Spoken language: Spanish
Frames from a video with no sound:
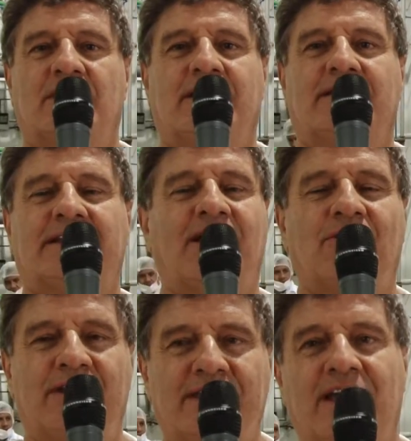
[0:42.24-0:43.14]
que están
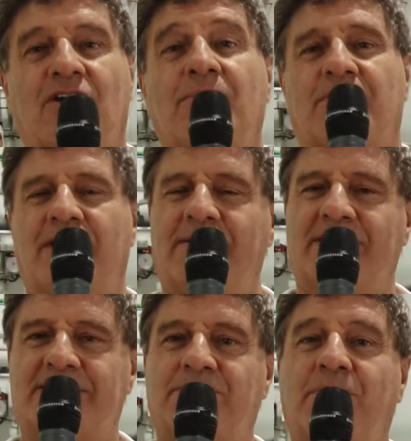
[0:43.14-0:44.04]
hoy en día con
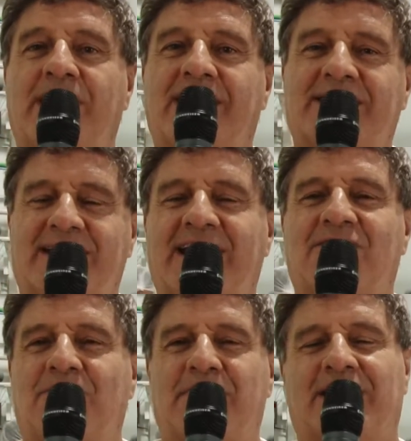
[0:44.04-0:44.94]
problemas puedan tener
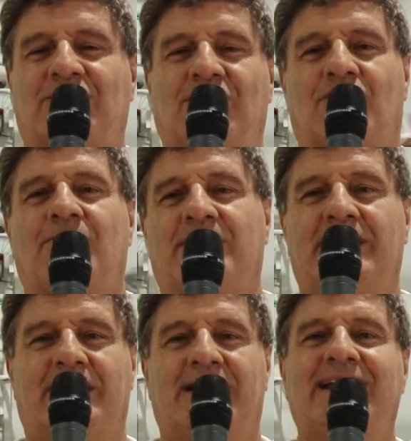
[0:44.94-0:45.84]
un plato de
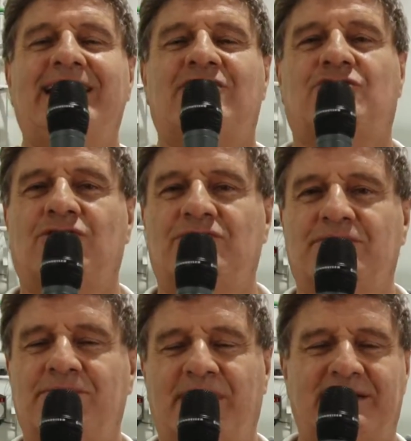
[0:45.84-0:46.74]
comida listo
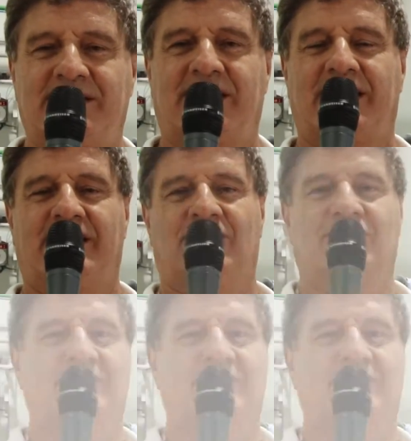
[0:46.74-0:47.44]
para ser digerido.